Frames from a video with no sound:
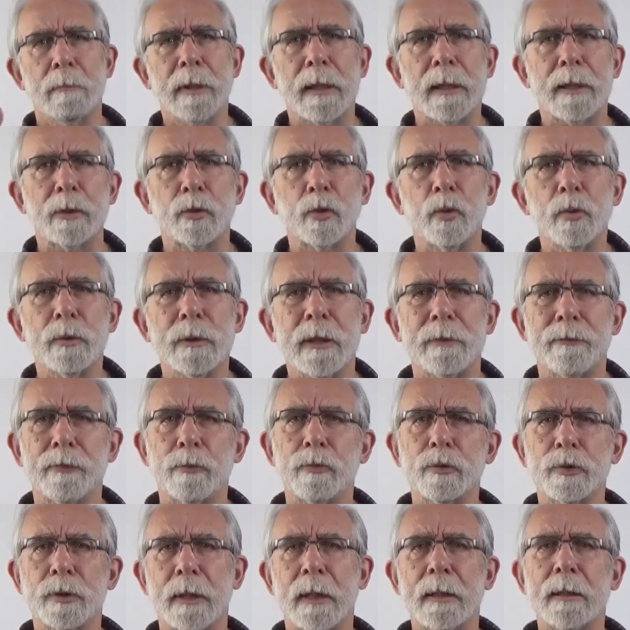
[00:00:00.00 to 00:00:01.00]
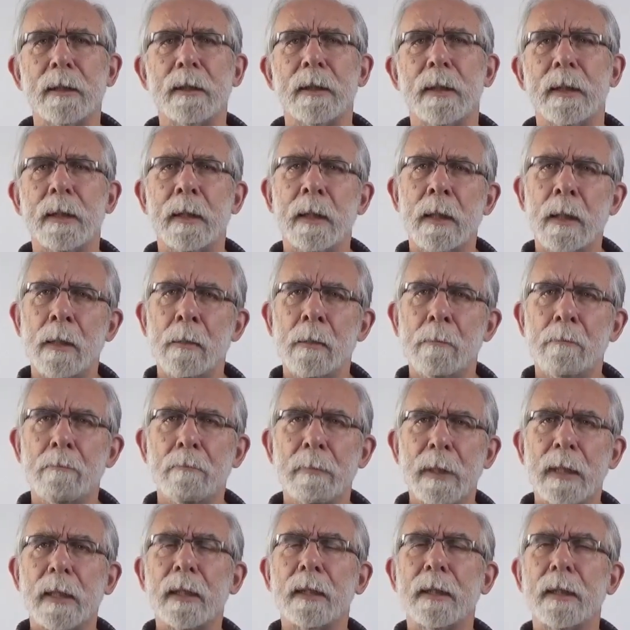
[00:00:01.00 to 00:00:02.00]
Me resulta frustrante
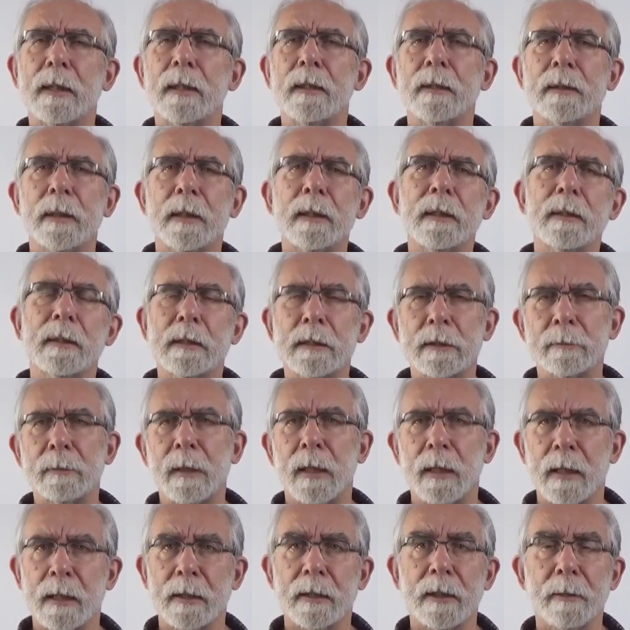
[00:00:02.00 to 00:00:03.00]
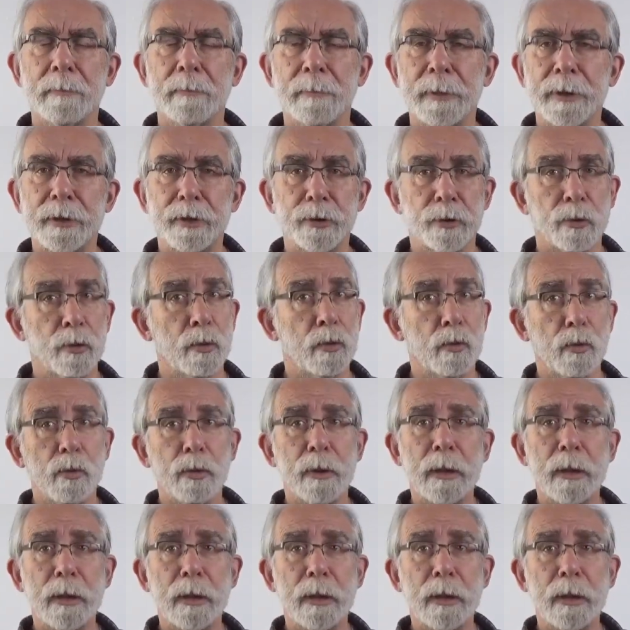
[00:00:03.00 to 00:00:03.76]
ver que intentas bajar de peso